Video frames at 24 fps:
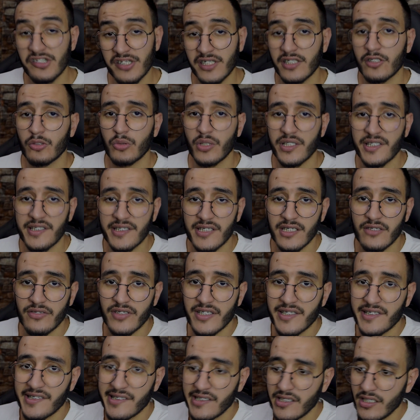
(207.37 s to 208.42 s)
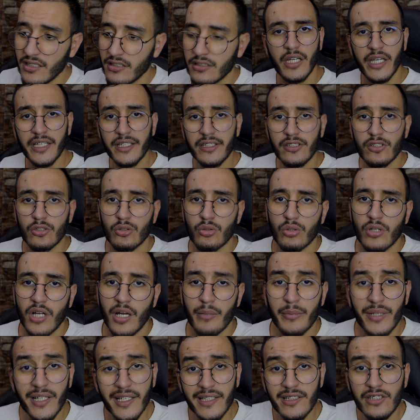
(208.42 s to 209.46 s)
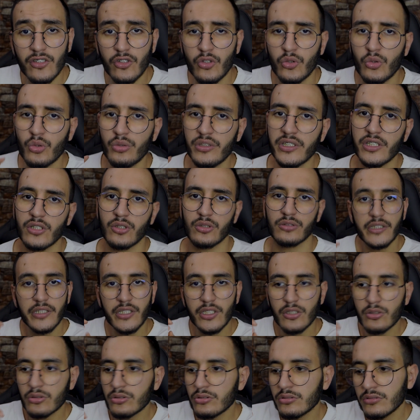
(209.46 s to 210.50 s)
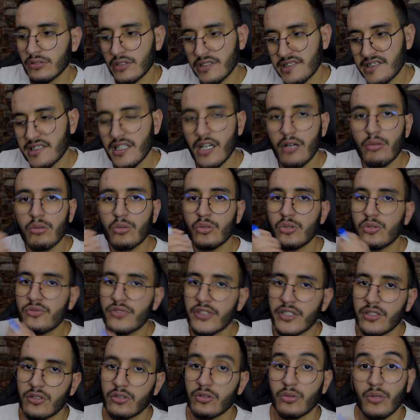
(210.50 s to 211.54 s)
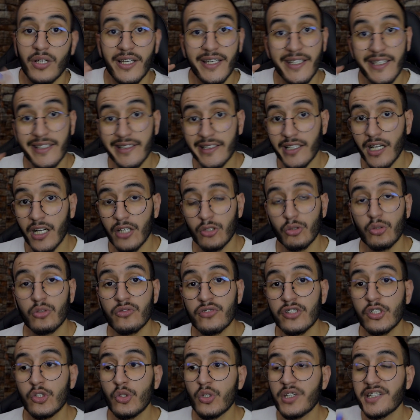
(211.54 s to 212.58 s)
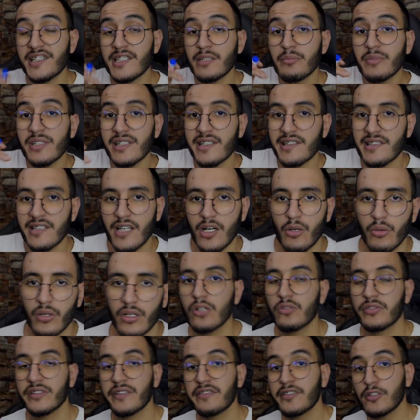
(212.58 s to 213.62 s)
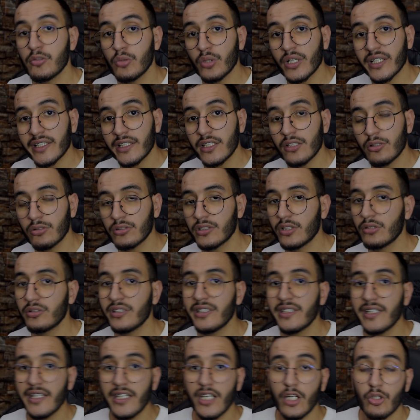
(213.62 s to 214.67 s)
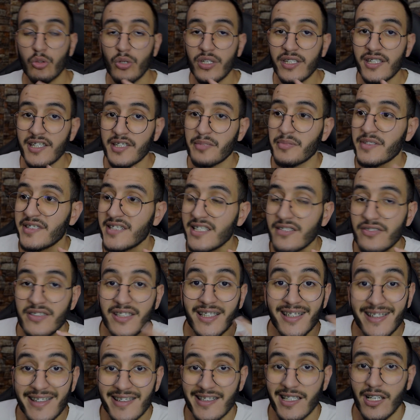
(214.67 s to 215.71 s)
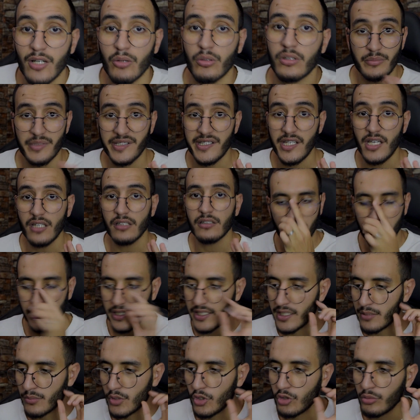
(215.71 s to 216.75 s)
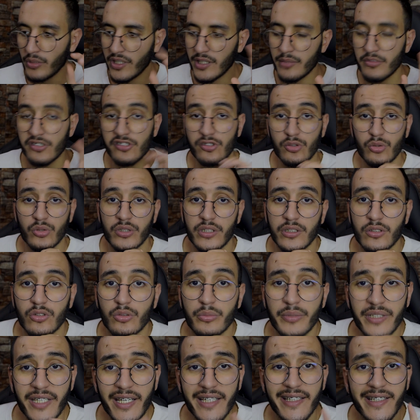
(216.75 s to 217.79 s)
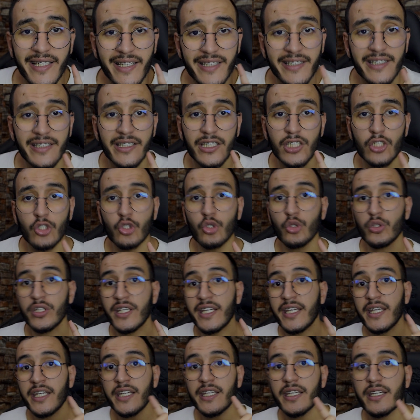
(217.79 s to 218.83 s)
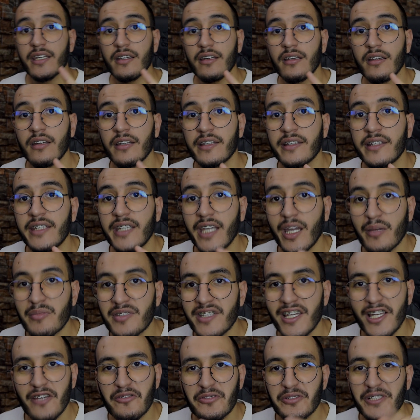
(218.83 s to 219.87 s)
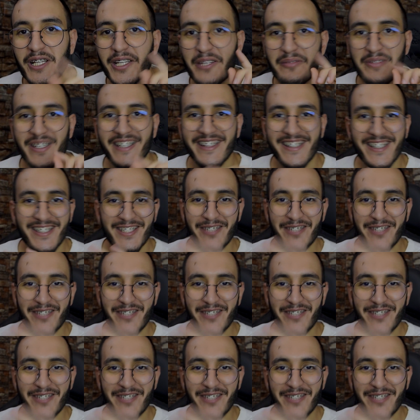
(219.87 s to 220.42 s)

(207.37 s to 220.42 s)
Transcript: يعني عند واحد السيد في انزكان خديت عنده كاميرا خديت عنده نيكون نيكون تصاور وفيديو ولكن كانون فيديو احسن من التصاور وفي نفس الوقت نيكون عاوتاني كياخذوها الناس بزاف ديال التصاور مزيان يعني هذه المعلومه هذه باش تكون عندكم هي هذيك خديت نيكون آه، دي 5300